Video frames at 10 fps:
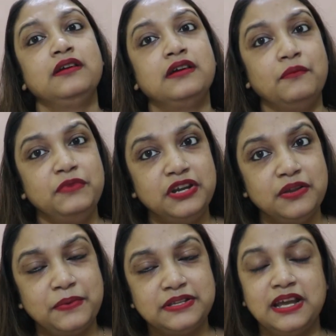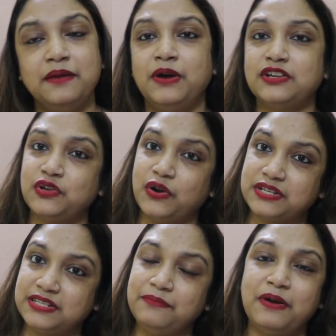কমিউনিটি পেজে বা
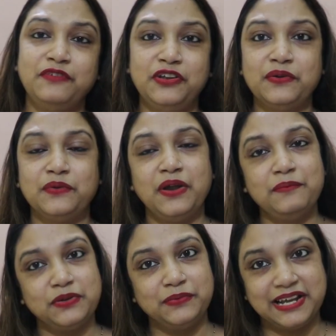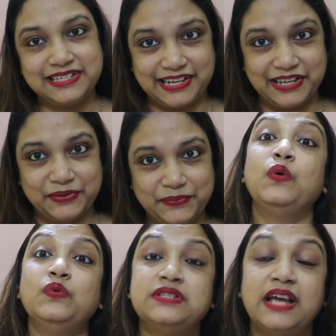শর্টসে বা ভিডিও করে আমি তোমাদেরকে জানিয়ে দেবো
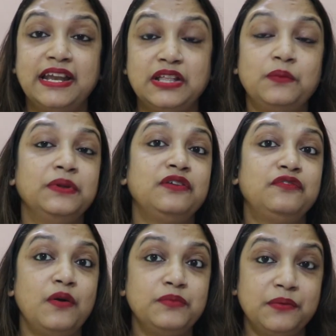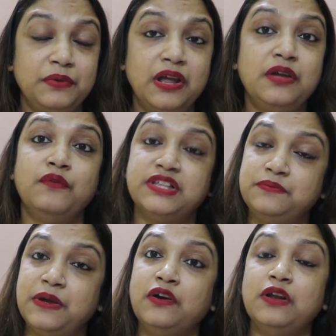কোন সাইডে তোমাদের ফর্মটা বেরোয় ওয়েস্ট
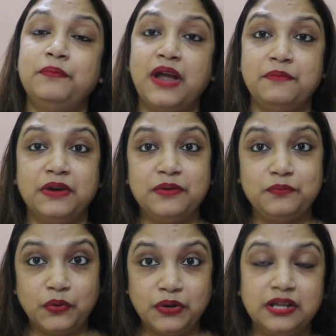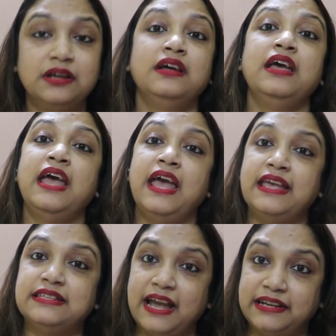বেঙ্গল প্রাইমারি বোর্ড
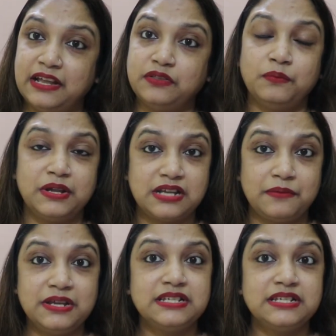এই সাইটটাই তোমরা যাবে